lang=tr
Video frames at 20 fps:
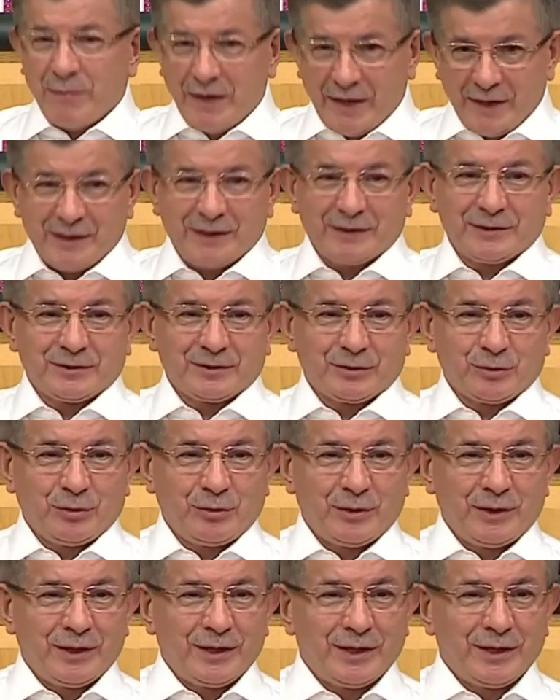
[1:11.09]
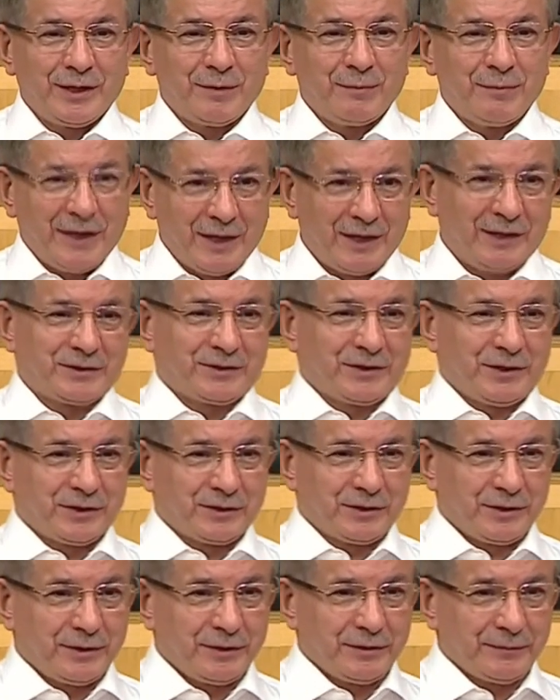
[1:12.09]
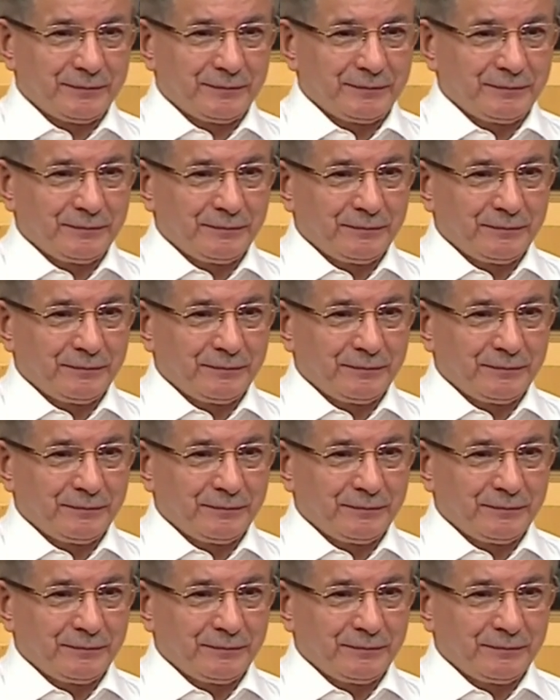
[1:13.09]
beyaz öle, beyaz yaşayın.